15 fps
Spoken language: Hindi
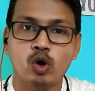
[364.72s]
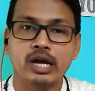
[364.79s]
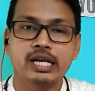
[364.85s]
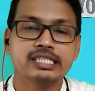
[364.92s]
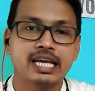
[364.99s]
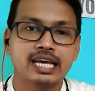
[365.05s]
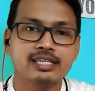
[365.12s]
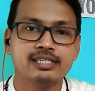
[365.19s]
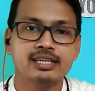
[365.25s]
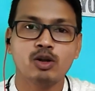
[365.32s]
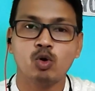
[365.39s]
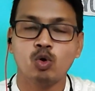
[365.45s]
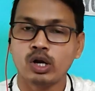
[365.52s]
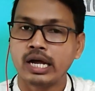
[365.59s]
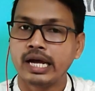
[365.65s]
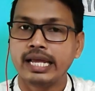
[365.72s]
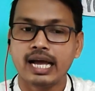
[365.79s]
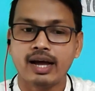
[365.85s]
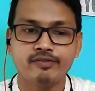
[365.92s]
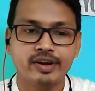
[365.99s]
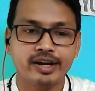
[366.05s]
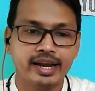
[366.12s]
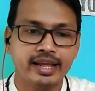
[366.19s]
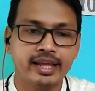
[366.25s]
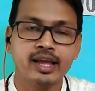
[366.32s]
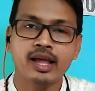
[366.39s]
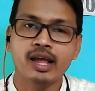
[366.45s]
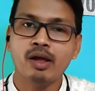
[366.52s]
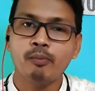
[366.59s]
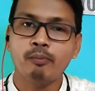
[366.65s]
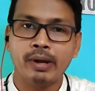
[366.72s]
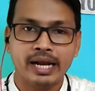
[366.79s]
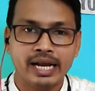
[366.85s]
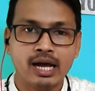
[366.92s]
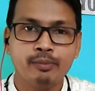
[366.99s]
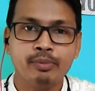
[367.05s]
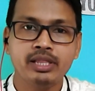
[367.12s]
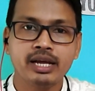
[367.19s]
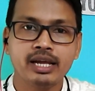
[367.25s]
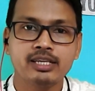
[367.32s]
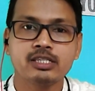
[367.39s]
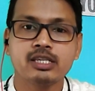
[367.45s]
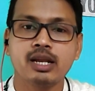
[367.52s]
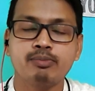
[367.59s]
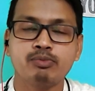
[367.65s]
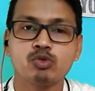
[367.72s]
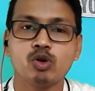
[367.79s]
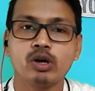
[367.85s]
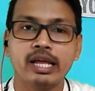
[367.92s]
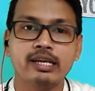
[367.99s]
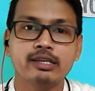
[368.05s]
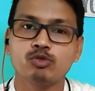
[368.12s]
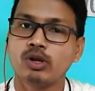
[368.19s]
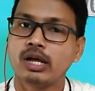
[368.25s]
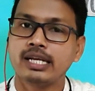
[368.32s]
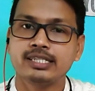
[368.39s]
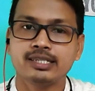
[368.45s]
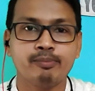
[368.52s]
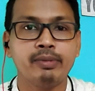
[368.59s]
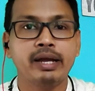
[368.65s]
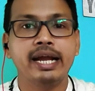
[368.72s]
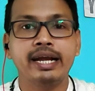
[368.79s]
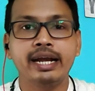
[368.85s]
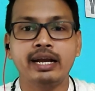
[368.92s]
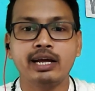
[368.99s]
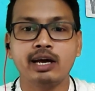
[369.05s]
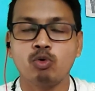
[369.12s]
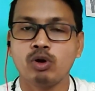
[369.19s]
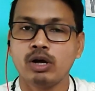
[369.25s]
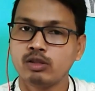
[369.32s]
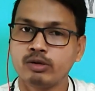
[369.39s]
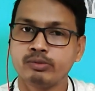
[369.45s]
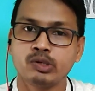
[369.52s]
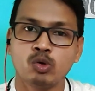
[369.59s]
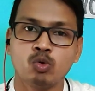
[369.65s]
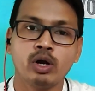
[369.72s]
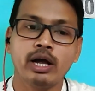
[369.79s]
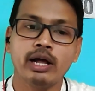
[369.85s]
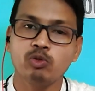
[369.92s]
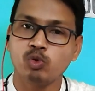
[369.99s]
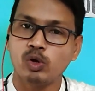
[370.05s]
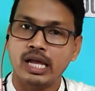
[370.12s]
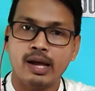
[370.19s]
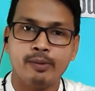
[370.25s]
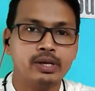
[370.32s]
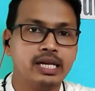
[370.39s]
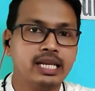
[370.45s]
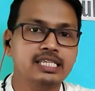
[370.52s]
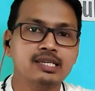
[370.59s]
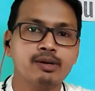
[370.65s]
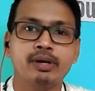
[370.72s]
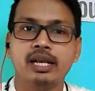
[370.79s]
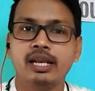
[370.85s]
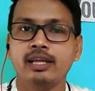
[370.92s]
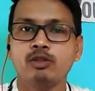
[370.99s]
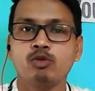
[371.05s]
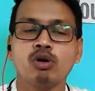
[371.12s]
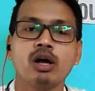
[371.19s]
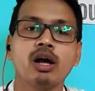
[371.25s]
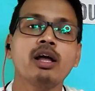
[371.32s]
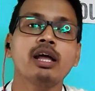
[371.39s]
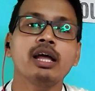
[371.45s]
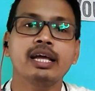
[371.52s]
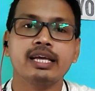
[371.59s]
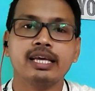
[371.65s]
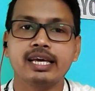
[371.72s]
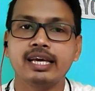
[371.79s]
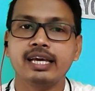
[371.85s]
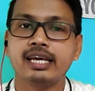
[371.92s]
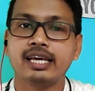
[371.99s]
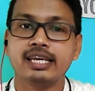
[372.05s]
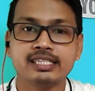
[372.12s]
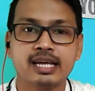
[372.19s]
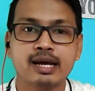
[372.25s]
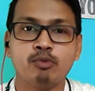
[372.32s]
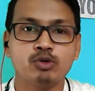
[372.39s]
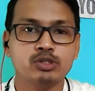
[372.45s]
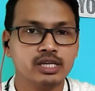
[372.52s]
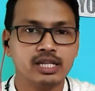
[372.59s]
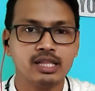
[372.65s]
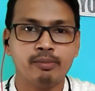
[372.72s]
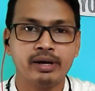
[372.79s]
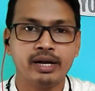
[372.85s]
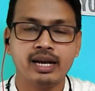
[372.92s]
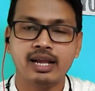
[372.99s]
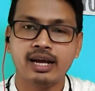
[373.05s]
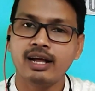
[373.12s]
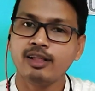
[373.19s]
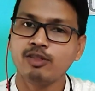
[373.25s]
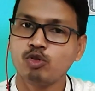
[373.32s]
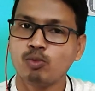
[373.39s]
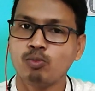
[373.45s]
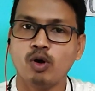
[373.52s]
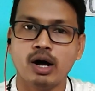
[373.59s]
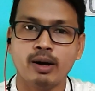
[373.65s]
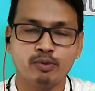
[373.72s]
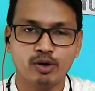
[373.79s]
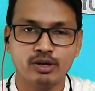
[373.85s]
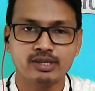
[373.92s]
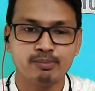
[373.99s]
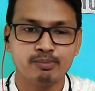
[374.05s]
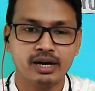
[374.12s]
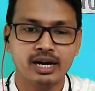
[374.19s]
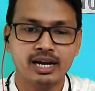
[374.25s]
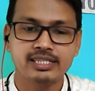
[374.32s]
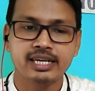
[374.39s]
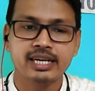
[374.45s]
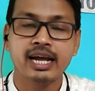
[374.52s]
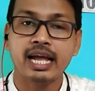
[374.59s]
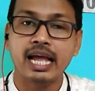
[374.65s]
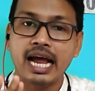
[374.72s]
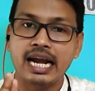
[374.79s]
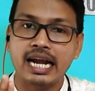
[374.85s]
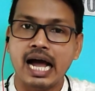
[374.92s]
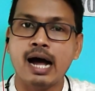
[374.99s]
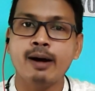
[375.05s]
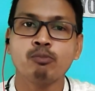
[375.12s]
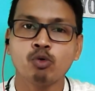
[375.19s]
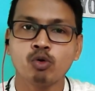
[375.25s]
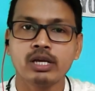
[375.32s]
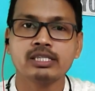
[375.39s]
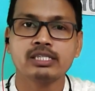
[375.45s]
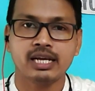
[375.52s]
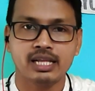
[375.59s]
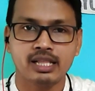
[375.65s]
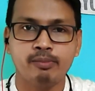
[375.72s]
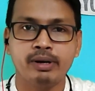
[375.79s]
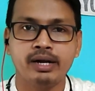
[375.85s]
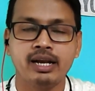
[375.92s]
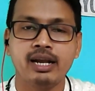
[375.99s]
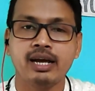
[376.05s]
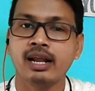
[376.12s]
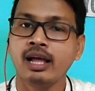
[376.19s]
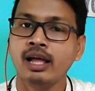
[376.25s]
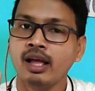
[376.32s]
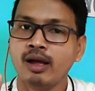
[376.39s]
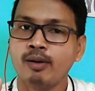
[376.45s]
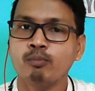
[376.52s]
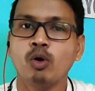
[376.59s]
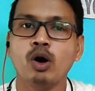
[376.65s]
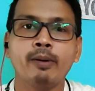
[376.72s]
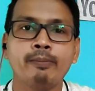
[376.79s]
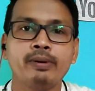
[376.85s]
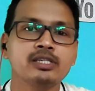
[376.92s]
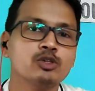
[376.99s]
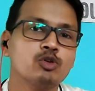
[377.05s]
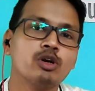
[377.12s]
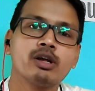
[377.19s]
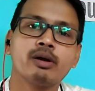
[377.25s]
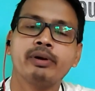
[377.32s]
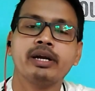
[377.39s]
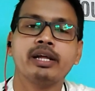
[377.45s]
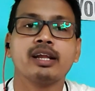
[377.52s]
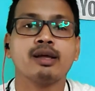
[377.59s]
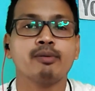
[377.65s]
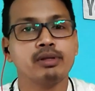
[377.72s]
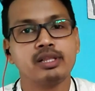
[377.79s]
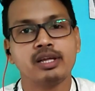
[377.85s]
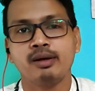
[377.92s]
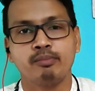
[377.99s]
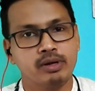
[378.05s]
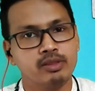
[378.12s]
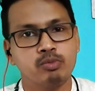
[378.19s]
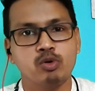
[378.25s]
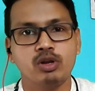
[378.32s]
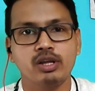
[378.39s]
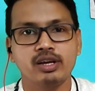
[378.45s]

आपको नॉइज कैंसिल हो रहा है या फिर नहीं मैंने अभी तक इस क्लिप को नहीं सुना है जब मैं एडिट करूंगा तब सुनूंगा तो यहाँ पे नीचे मैं लिख दूंगा कि किसका मुझे ज्यादा बेटर लगा तो वो आप वहां से पढ़ लीजिएगा एंड आपको किसका ज्यादा बेटर लगा वो आपकी जरूर कमेंट करके बताना मत